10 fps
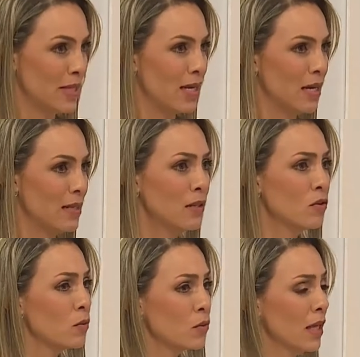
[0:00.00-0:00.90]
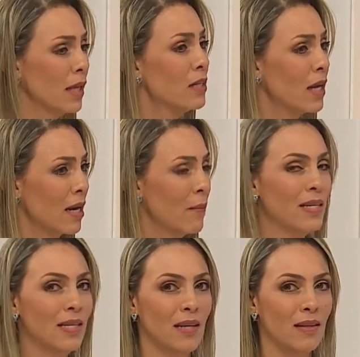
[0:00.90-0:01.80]
especialistas como ustedes, la
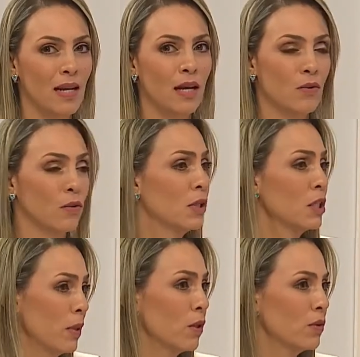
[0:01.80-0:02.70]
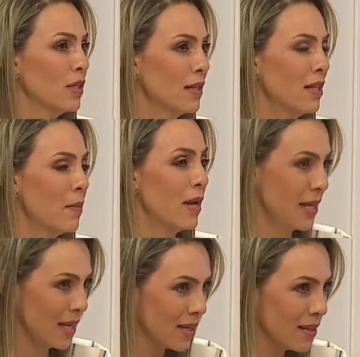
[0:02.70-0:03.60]
rama de psiquiatría, que son los expertos en este tema. ¿En